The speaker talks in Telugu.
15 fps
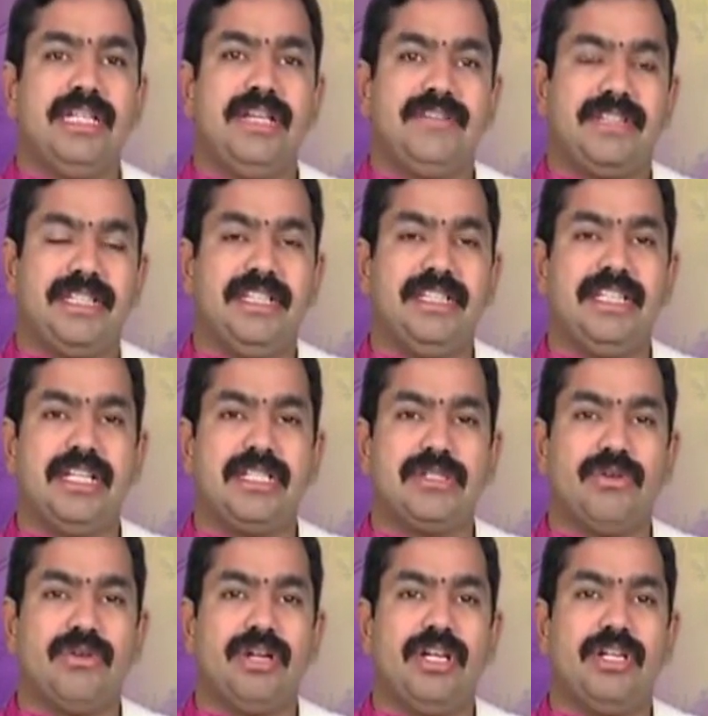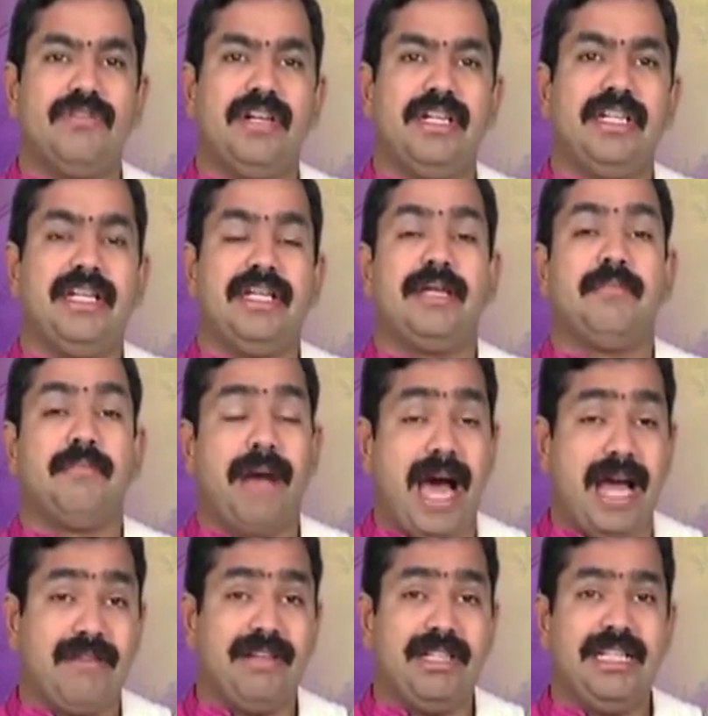ఈ విషయం తెలుసుకున్నటువంటి
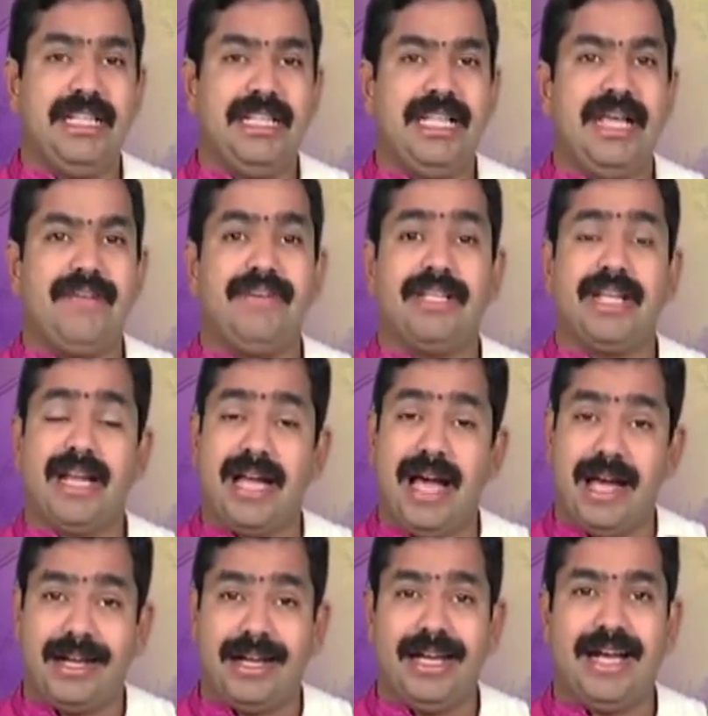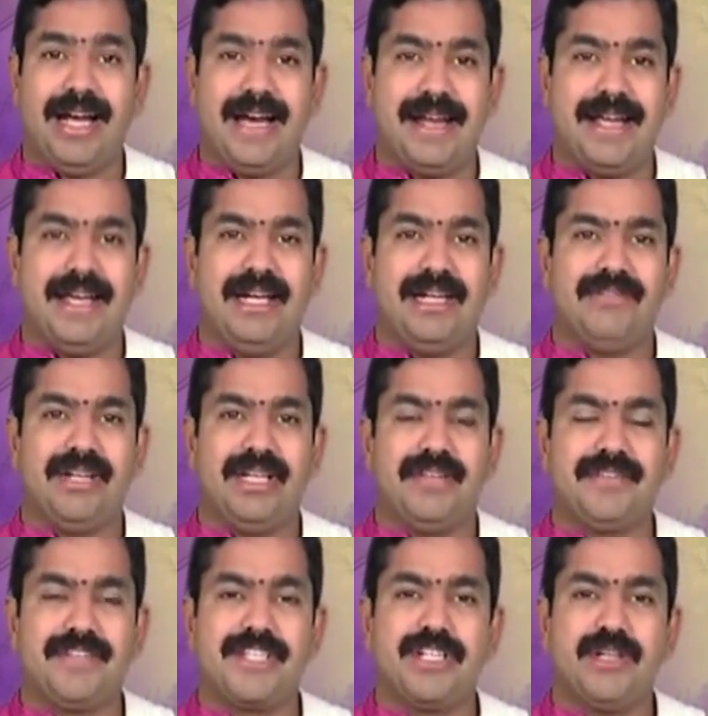పార్వతీదేవి తన
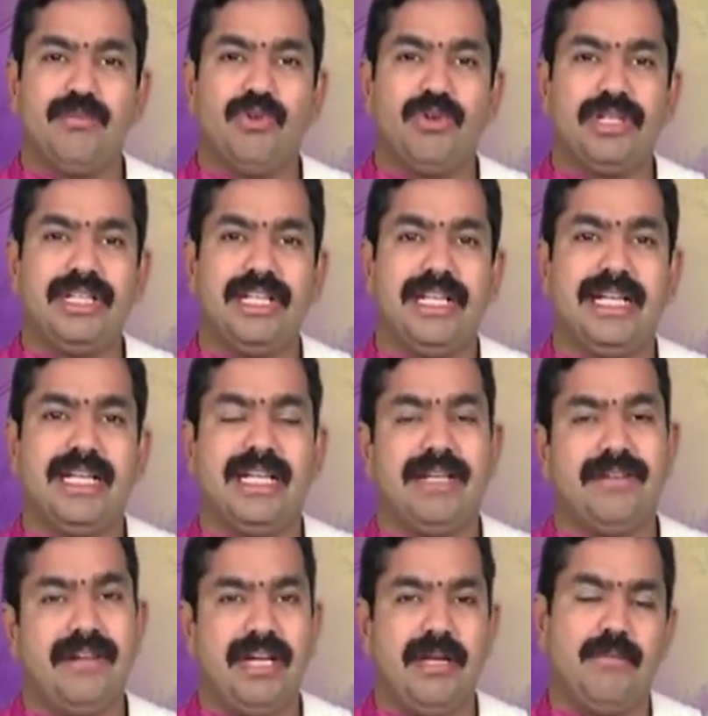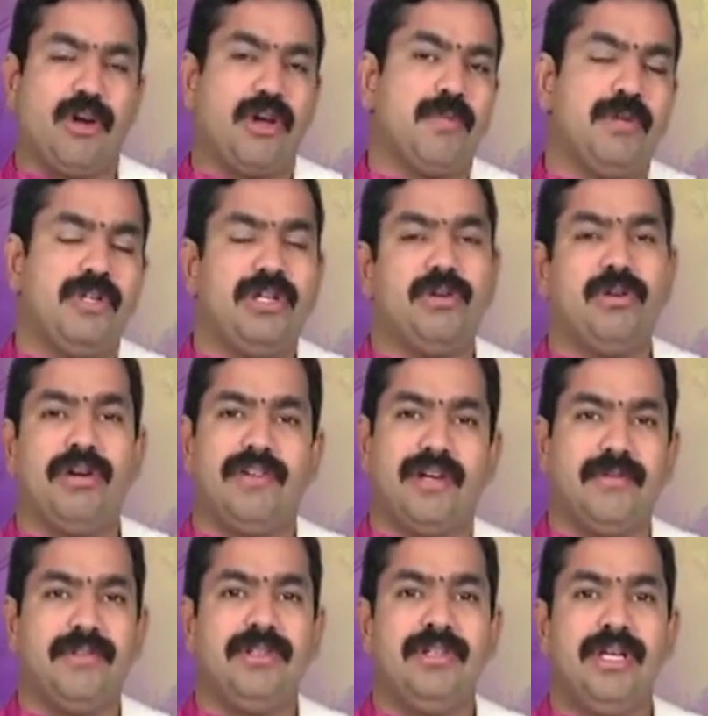అన్నగారైనటువంటి విష్ణుమూర్తి దగ్గరికి వెళ్ళి
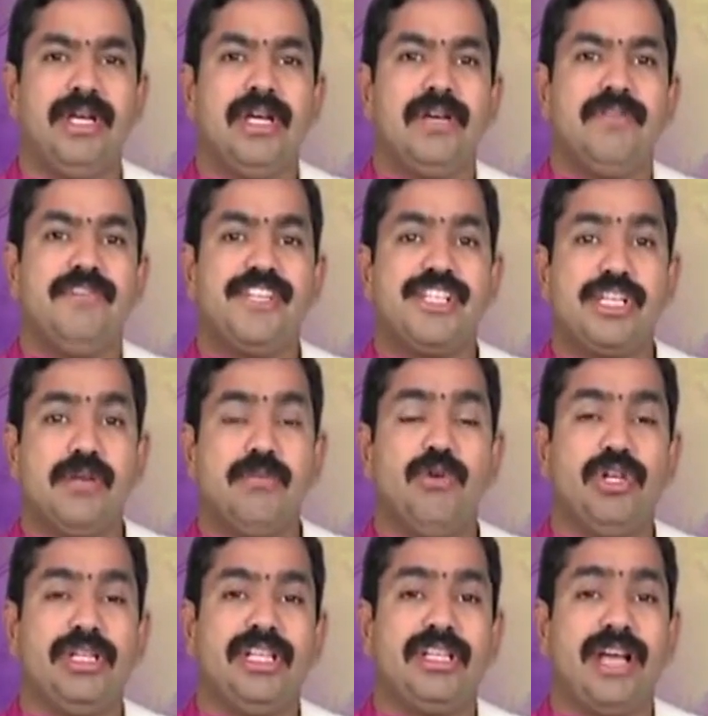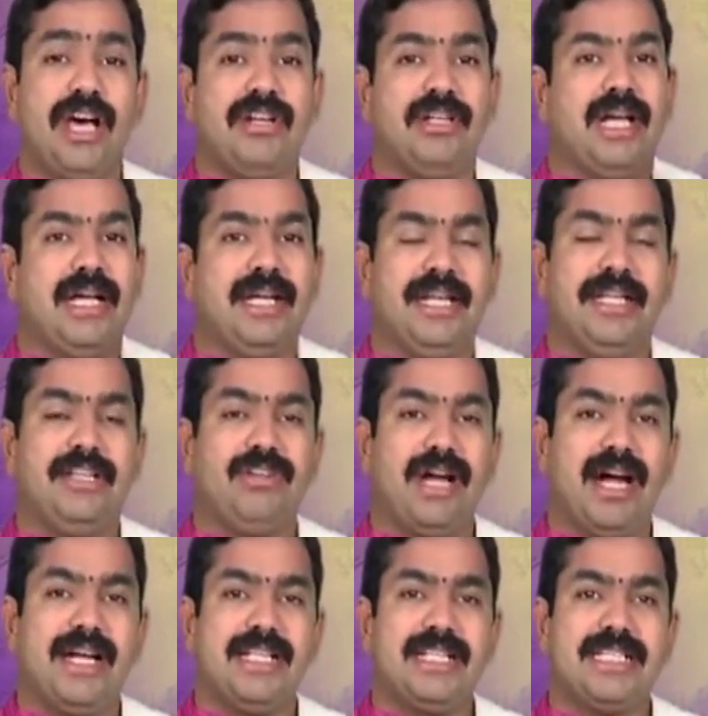మొరపట్టుకోవడము విష్ణుమూర్తి తాను
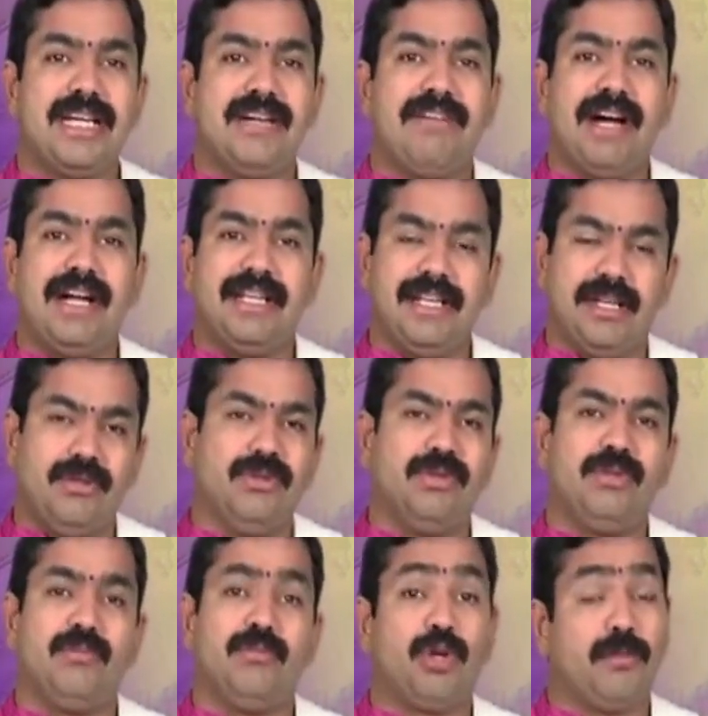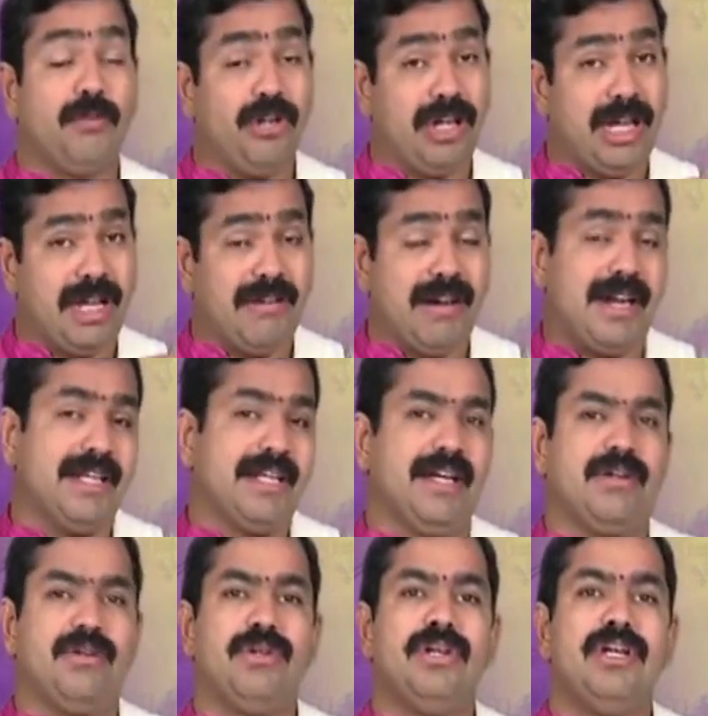గంగిరెద్దులాడించేవాడిగను
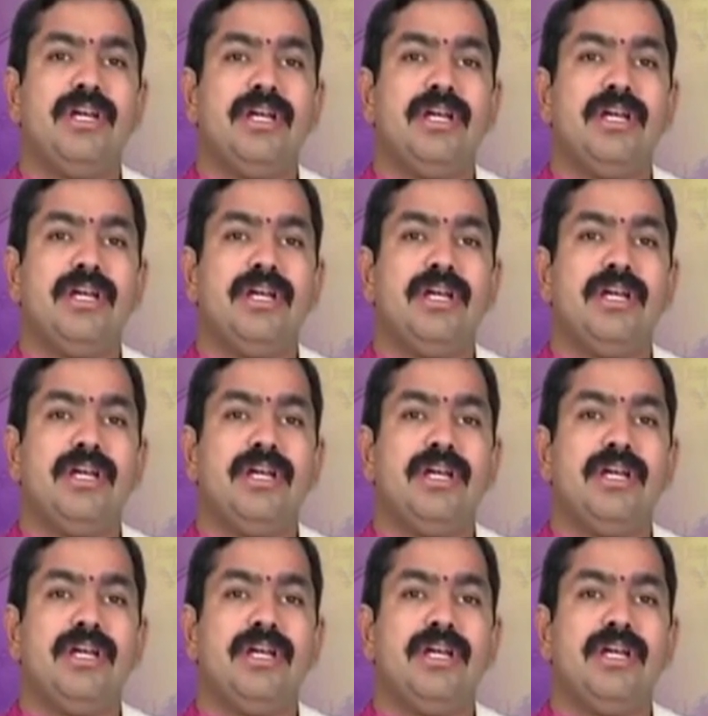బుడబొక్కలవాడిగను